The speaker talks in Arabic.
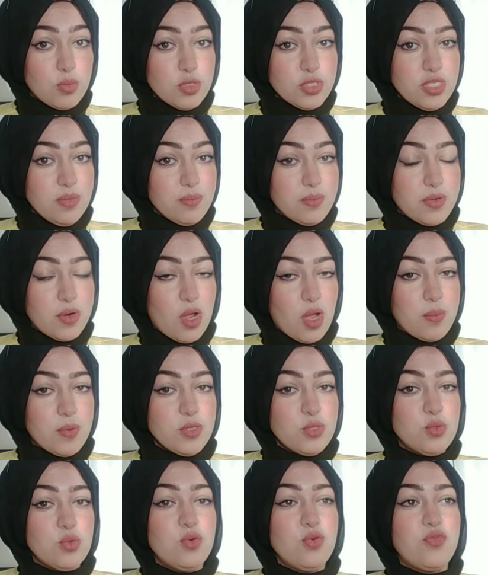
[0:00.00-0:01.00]
بوتين
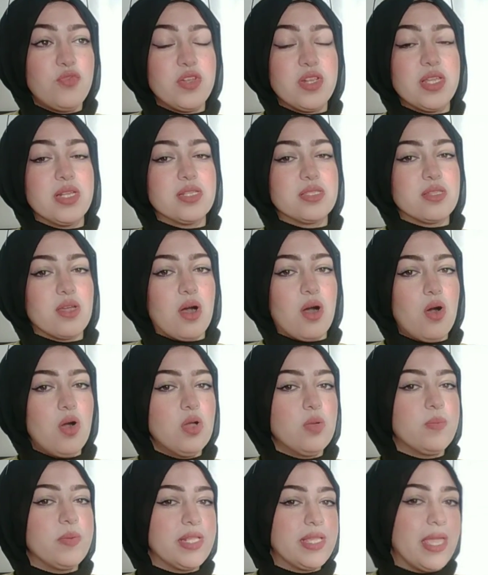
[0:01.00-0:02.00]
برغبته في الالتحاق
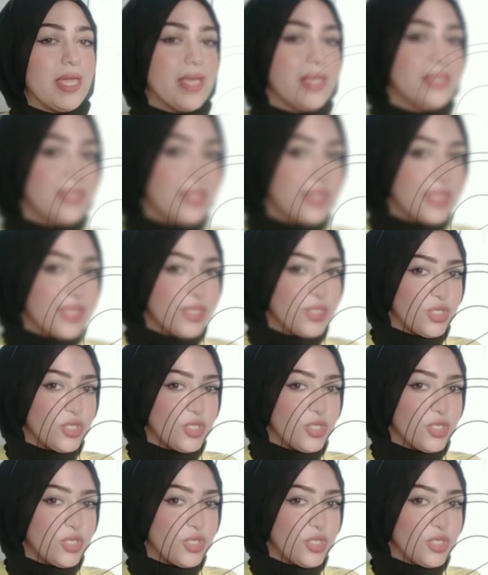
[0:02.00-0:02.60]
بجهاز الكي